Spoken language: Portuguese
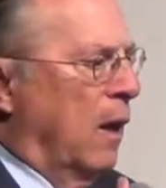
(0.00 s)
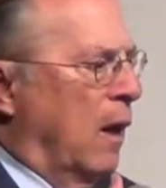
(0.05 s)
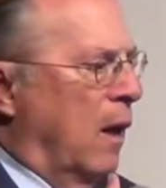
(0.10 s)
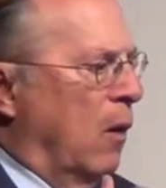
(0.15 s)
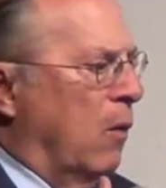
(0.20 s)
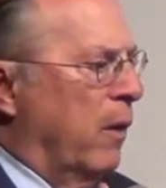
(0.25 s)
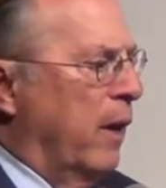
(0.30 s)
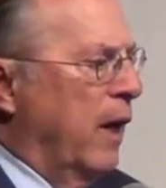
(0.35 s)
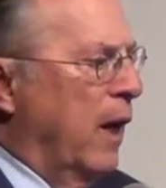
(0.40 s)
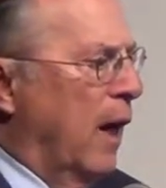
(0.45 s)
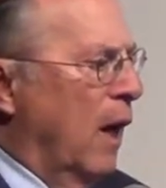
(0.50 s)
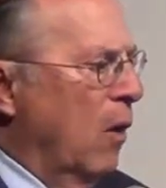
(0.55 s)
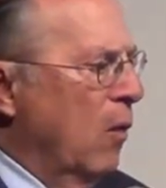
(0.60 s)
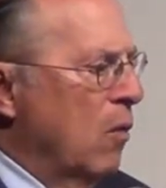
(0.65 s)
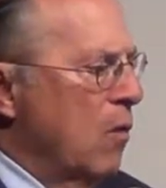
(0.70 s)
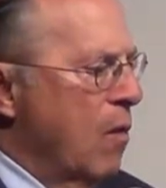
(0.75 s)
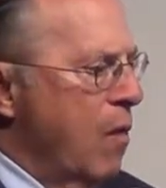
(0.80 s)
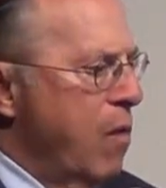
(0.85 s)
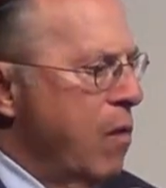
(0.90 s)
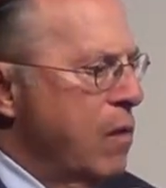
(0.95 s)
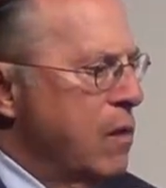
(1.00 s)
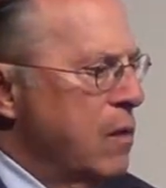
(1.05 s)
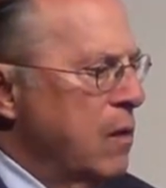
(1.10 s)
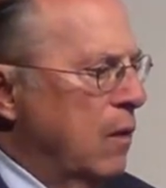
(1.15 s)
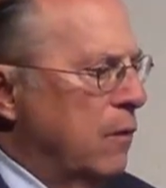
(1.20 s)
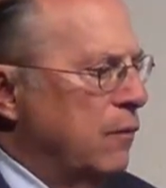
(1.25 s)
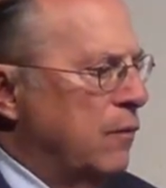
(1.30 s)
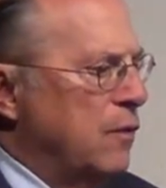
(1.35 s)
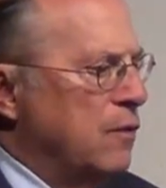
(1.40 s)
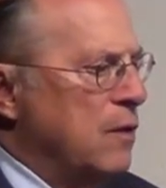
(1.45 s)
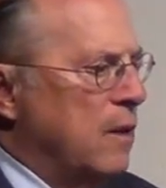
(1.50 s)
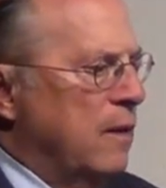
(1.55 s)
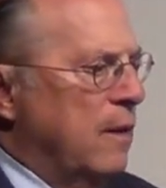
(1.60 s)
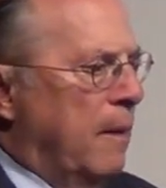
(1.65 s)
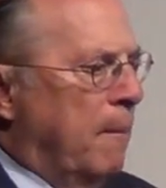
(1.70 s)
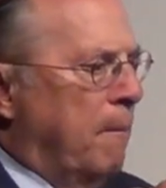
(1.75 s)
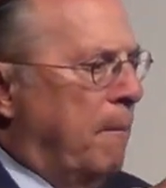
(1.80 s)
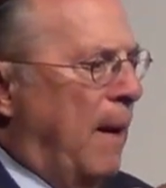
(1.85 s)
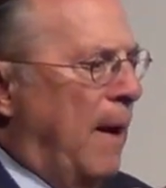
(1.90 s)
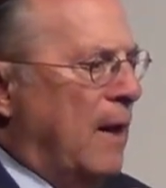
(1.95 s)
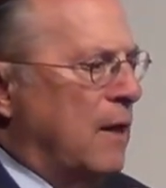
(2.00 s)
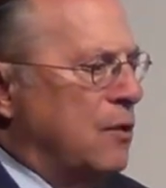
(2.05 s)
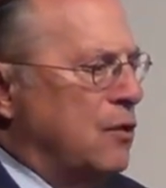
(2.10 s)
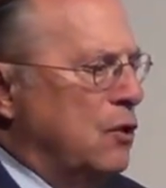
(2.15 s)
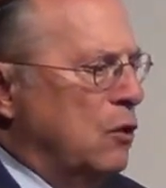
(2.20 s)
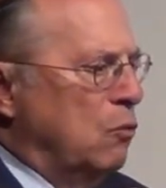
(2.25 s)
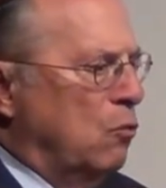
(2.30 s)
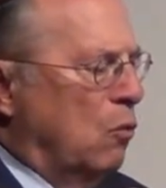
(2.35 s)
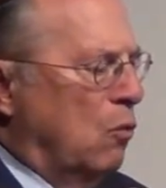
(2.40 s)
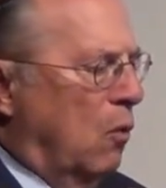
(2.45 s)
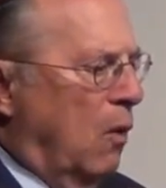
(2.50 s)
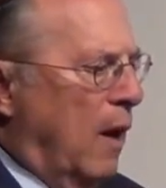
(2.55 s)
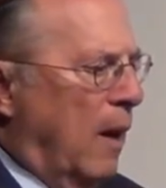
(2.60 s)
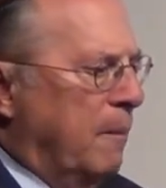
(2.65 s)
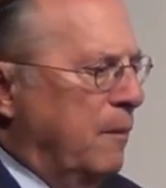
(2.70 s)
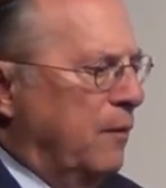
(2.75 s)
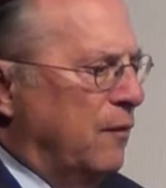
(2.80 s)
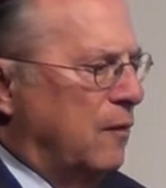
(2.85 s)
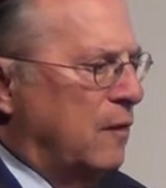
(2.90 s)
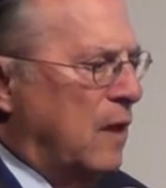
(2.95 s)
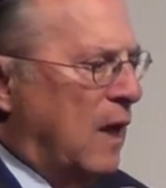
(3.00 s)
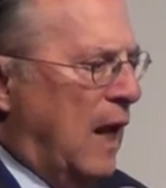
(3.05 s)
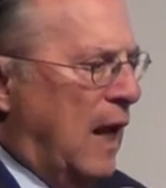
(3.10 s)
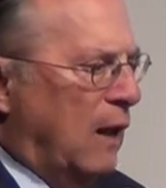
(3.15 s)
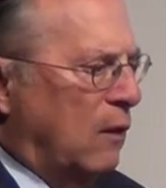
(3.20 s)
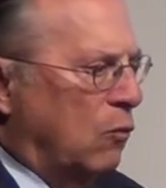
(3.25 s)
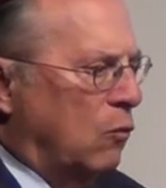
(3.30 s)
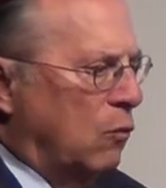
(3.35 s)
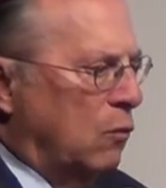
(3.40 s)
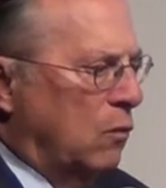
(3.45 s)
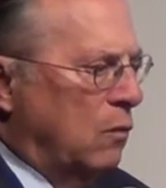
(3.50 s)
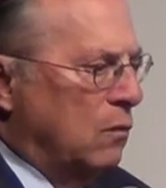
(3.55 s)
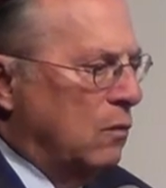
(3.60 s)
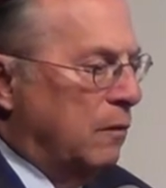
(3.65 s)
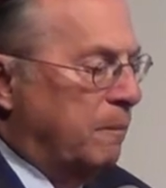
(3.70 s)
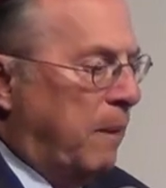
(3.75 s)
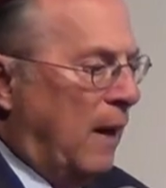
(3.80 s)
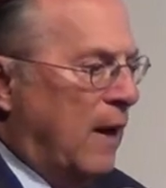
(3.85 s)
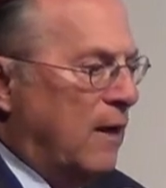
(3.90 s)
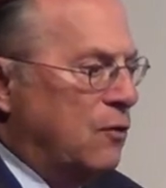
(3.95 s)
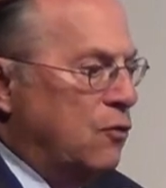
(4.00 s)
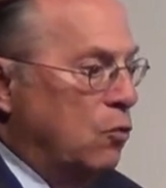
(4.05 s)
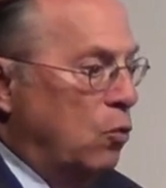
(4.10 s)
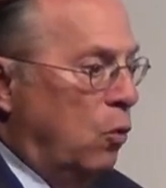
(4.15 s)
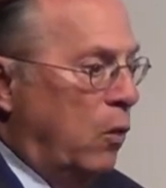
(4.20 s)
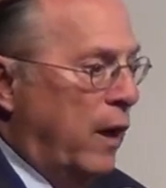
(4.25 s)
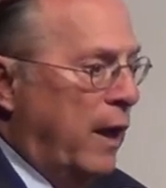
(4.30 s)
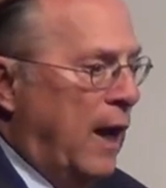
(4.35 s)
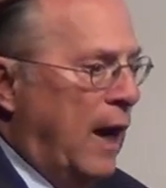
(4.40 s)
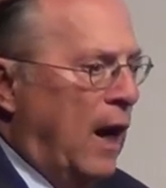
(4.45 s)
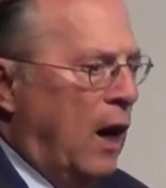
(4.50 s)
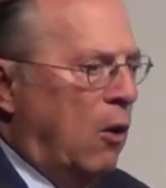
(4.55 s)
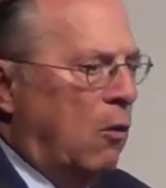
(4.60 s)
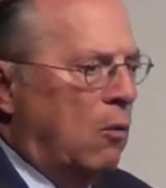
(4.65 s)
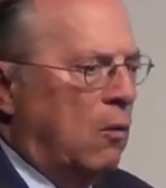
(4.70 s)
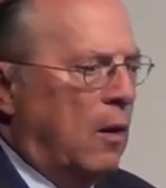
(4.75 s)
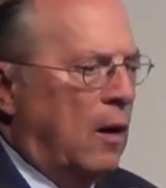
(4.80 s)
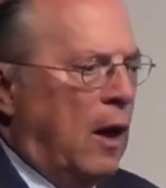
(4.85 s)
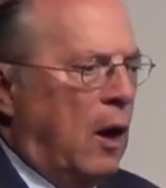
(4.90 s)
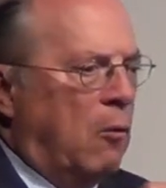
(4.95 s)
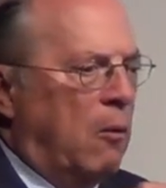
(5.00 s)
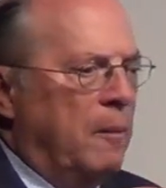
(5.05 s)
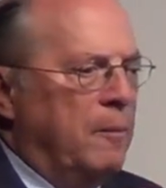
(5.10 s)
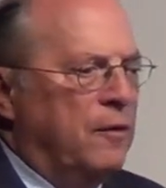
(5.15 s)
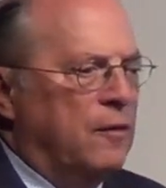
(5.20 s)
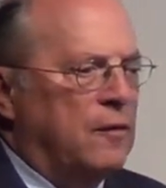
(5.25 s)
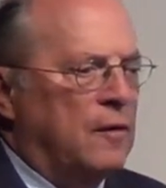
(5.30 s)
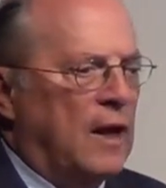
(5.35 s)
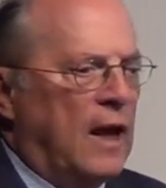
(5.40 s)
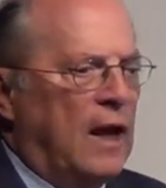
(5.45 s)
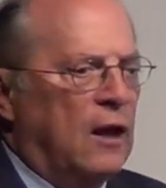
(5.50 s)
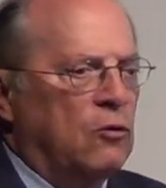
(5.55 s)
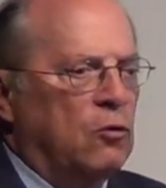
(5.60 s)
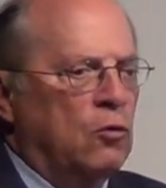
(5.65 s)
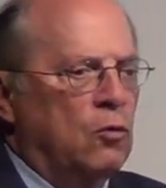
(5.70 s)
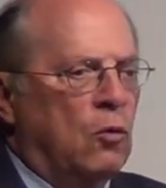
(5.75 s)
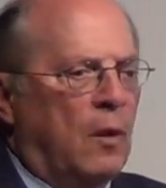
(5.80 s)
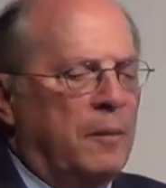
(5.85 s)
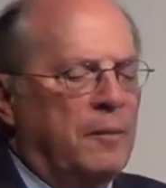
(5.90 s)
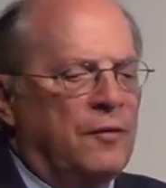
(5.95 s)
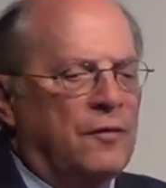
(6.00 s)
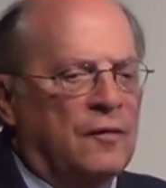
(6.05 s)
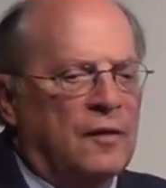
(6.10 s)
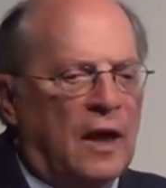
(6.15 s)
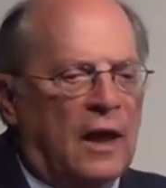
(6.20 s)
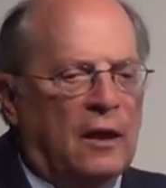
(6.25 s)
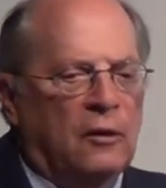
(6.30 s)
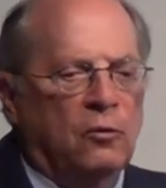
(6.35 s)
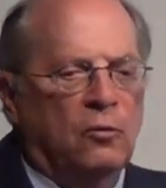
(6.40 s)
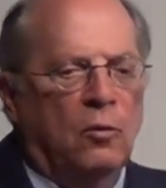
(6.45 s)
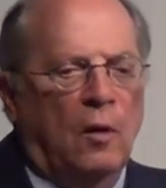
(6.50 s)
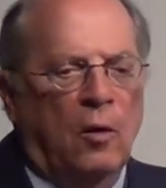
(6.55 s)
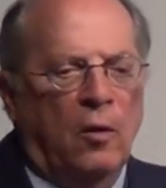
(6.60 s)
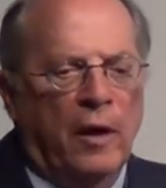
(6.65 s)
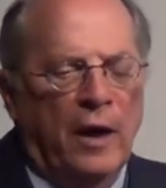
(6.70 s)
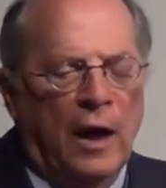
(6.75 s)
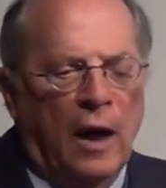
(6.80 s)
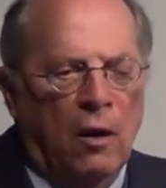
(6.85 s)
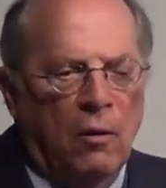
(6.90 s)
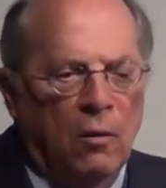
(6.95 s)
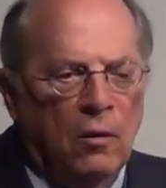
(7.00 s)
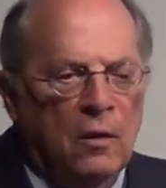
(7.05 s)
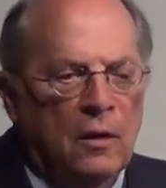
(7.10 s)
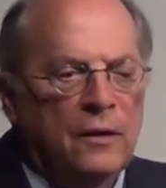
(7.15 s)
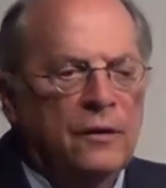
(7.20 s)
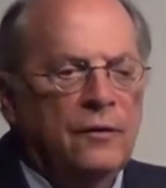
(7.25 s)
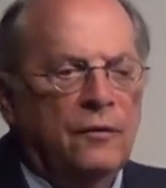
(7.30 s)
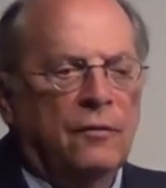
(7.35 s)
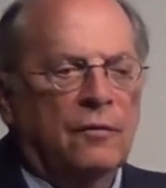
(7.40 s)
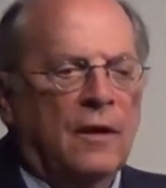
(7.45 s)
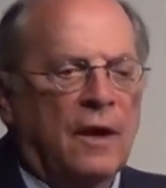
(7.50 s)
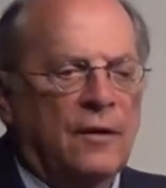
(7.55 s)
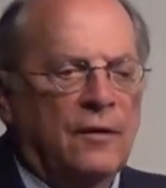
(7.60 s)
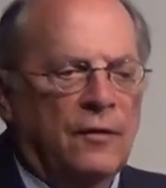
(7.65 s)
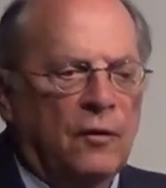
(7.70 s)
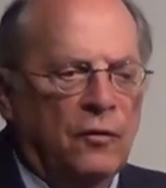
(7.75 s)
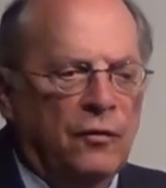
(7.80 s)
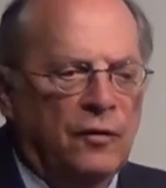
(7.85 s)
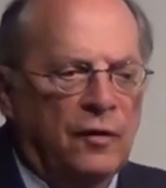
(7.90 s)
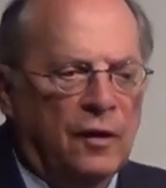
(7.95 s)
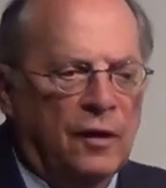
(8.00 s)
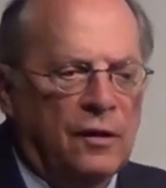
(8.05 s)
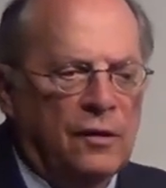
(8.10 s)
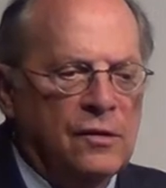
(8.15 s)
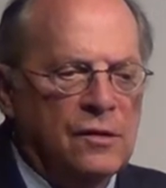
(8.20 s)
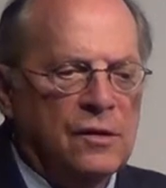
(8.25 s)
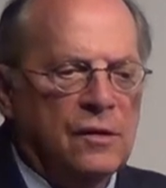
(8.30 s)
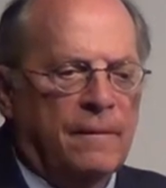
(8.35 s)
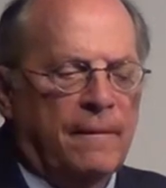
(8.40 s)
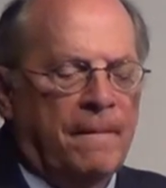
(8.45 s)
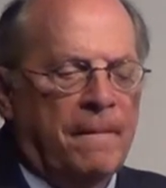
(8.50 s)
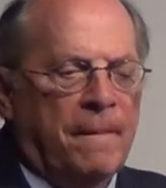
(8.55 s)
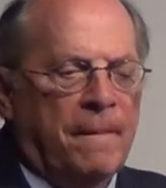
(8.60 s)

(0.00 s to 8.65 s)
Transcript: ao real, ou seja, parte do abstrato, parte do real ao abstrato, do abstrato ao real. Isso quer dizer o seguinte: